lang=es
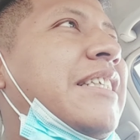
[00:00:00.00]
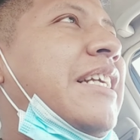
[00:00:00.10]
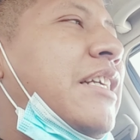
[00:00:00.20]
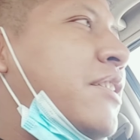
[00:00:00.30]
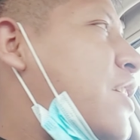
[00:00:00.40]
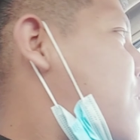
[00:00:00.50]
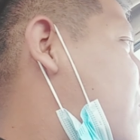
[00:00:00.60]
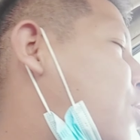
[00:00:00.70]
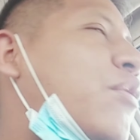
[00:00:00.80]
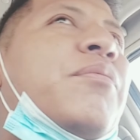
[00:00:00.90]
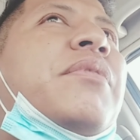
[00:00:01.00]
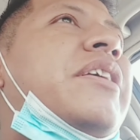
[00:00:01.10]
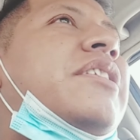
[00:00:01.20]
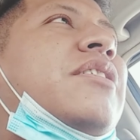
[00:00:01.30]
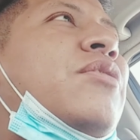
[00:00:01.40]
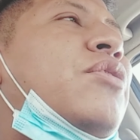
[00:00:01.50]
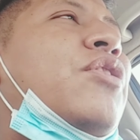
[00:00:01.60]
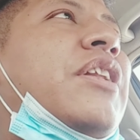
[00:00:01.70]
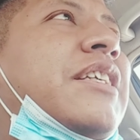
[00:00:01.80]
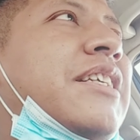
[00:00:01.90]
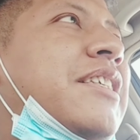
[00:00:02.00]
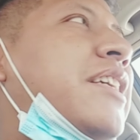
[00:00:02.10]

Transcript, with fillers: carreras con, con notas